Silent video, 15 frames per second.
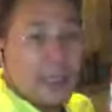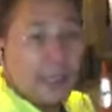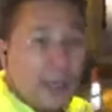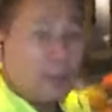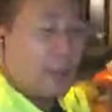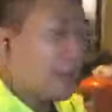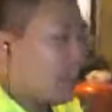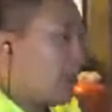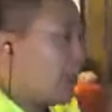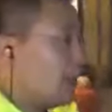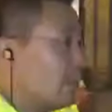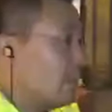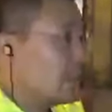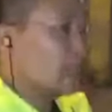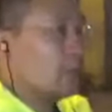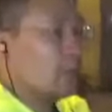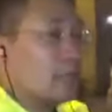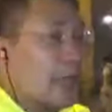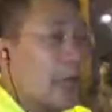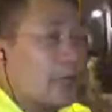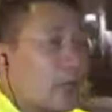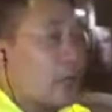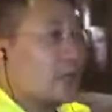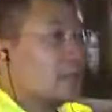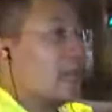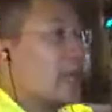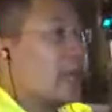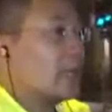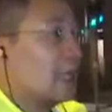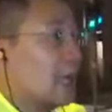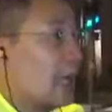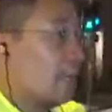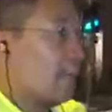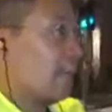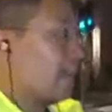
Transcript: รปภ.ไม่ใช่คนงานก่อสร้างนะครับ